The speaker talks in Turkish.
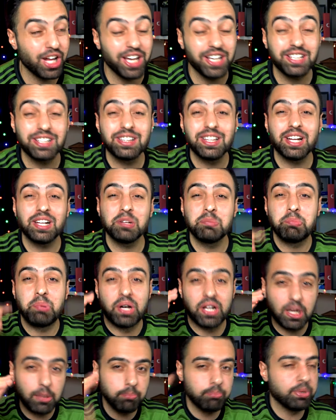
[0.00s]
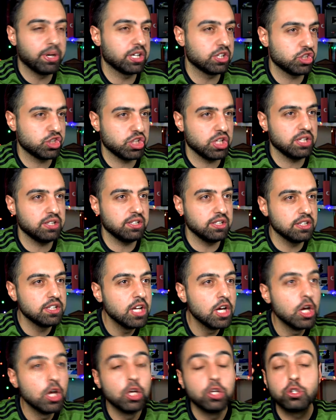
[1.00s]
Like'ları paramparça edin.
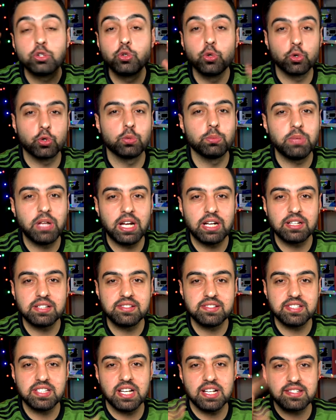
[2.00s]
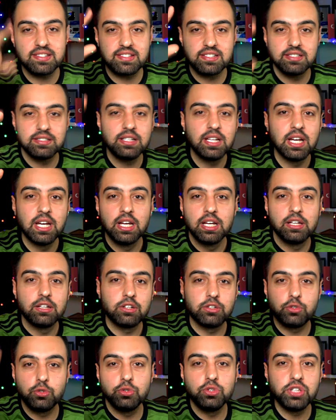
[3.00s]
Yorumlarınızı yazın
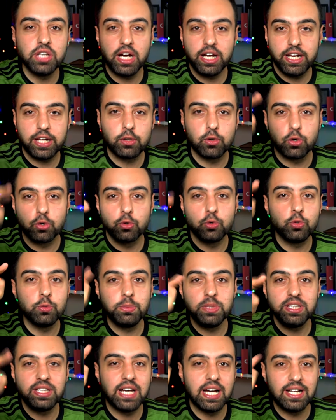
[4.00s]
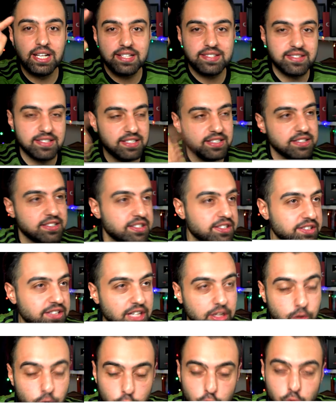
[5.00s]
dünya rekoru Ümid ailesinindir
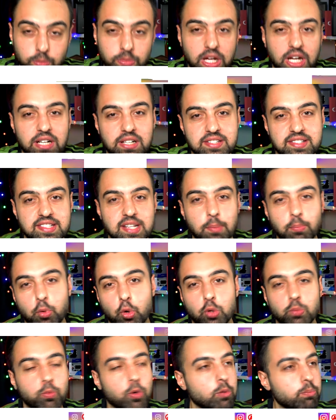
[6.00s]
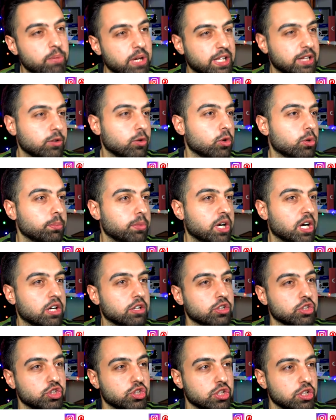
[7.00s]
diye yorumlarınızı da bol bol bekliyorum
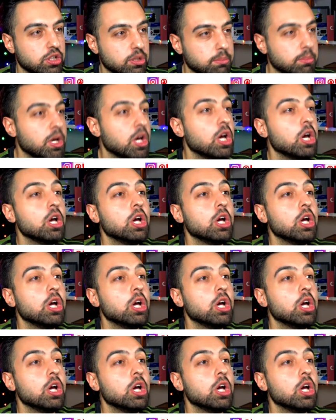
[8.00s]
kardeşlerim.